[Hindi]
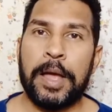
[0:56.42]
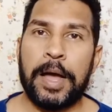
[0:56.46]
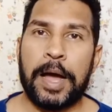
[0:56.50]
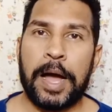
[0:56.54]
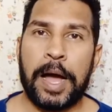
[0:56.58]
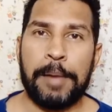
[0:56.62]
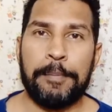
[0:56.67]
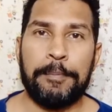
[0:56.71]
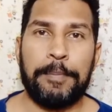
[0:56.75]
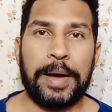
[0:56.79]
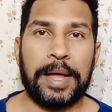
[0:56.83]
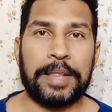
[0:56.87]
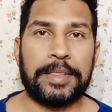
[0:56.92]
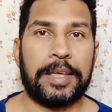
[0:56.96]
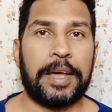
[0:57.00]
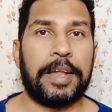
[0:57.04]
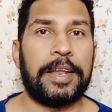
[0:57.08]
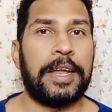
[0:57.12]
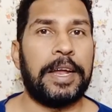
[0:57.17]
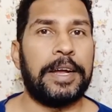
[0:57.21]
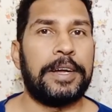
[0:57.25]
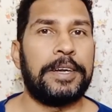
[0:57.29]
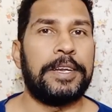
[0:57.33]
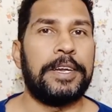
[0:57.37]
हम बात कर
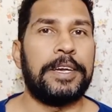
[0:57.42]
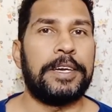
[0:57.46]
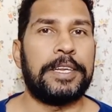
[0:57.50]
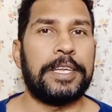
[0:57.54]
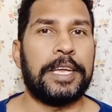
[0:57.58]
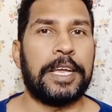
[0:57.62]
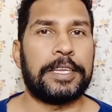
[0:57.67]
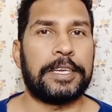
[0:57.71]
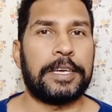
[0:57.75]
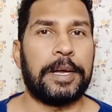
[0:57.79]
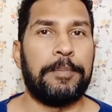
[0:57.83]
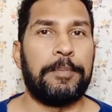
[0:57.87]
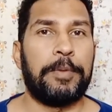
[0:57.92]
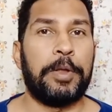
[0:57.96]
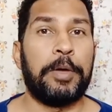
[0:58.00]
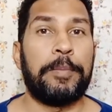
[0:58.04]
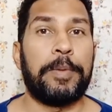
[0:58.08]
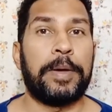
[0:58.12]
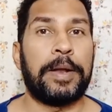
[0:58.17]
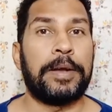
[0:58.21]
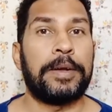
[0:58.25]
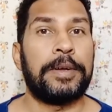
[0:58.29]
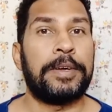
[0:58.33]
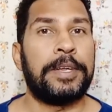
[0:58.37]
रहे हैं डीटीएच कंपनियों
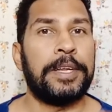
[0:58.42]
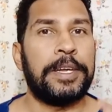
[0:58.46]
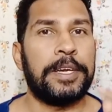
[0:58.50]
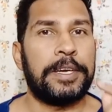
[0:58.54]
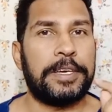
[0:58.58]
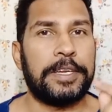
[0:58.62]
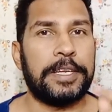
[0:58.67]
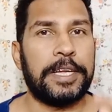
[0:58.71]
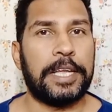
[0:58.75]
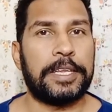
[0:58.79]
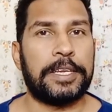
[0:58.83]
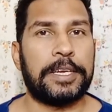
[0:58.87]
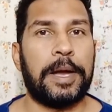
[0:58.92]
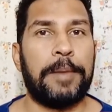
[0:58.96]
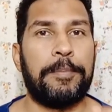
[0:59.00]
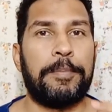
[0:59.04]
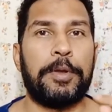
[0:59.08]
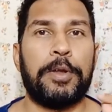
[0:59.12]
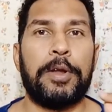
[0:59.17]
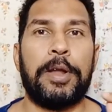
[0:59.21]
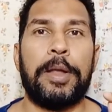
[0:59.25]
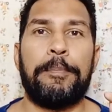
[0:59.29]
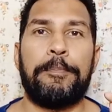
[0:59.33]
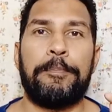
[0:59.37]
पर डीटीएच
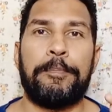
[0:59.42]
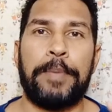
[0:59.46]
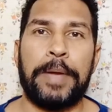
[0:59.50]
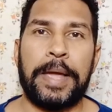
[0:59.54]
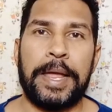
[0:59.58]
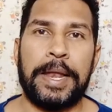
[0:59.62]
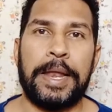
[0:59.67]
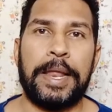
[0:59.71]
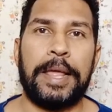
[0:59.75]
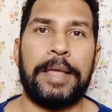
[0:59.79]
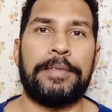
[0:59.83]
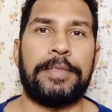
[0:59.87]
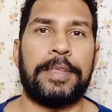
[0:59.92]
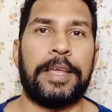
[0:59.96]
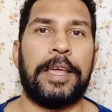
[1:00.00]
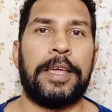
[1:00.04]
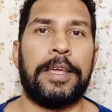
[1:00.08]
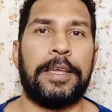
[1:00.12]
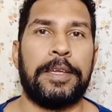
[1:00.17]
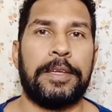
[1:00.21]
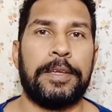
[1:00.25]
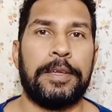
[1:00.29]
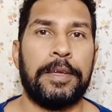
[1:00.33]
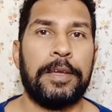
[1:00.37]
कंपनियों ने पहले से
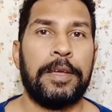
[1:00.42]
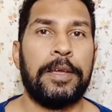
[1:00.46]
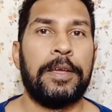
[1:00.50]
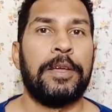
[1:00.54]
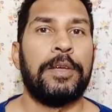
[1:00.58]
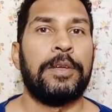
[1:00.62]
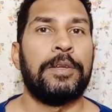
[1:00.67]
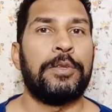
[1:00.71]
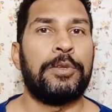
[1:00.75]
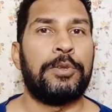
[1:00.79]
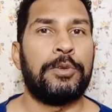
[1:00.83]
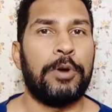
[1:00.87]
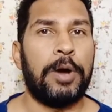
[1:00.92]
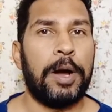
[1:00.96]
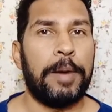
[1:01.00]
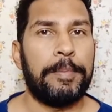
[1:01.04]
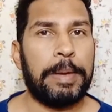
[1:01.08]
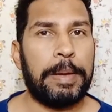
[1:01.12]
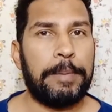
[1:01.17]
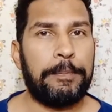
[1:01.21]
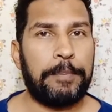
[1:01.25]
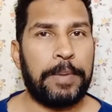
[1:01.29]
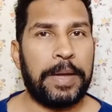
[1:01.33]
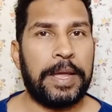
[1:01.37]
ही जो
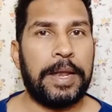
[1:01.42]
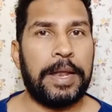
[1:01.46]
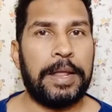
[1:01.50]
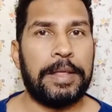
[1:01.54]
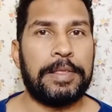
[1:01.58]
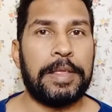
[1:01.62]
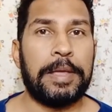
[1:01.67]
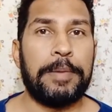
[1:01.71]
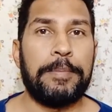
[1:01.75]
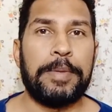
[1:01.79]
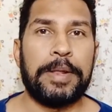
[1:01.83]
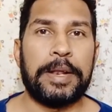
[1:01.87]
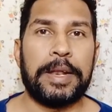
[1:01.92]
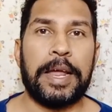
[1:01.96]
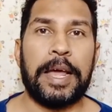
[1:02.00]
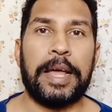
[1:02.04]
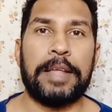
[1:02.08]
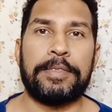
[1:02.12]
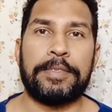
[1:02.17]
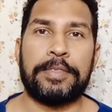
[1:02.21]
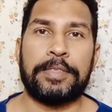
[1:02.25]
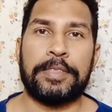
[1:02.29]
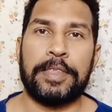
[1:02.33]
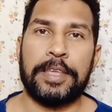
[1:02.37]
हमें पहले से ही मिल रहा
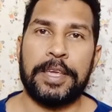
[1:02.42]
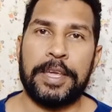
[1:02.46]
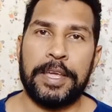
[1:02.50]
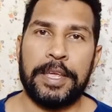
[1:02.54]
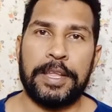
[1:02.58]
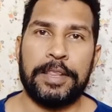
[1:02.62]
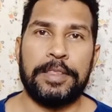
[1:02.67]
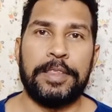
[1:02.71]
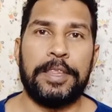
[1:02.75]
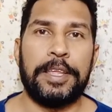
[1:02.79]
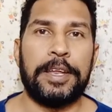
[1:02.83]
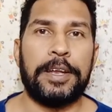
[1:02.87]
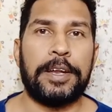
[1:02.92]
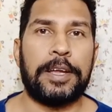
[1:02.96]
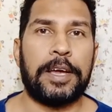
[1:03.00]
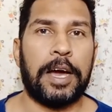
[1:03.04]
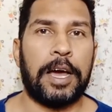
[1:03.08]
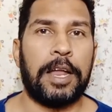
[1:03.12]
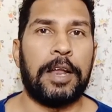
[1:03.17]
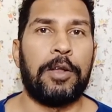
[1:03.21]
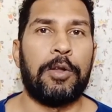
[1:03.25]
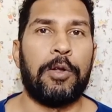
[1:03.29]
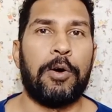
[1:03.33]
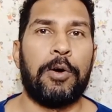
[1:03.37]
है तीन दिन
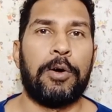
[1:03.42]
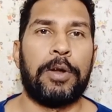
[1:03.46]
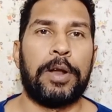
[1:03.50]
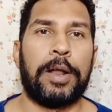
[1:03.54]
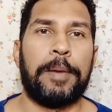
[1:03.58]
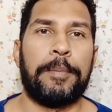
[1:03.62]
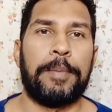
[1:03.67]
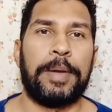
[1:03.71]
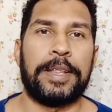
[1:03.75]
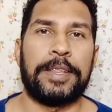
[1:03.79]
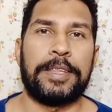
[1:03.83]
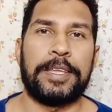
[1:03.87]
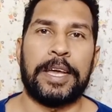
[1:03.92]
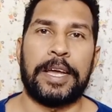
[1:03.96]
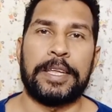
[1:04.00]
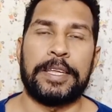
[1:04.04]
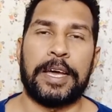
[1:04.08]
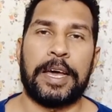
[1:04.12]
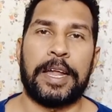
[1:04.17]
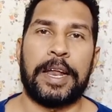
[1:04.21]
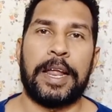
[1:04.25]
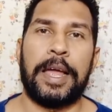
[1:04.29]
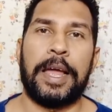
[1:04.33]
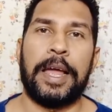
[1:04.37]
का लोन हमें दिया
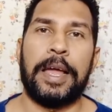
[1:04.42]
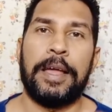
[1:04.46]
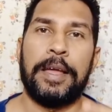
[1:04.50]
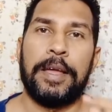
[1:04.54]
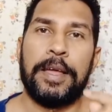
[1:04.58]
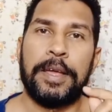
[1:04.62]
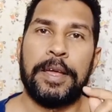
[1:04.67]
जा रहा है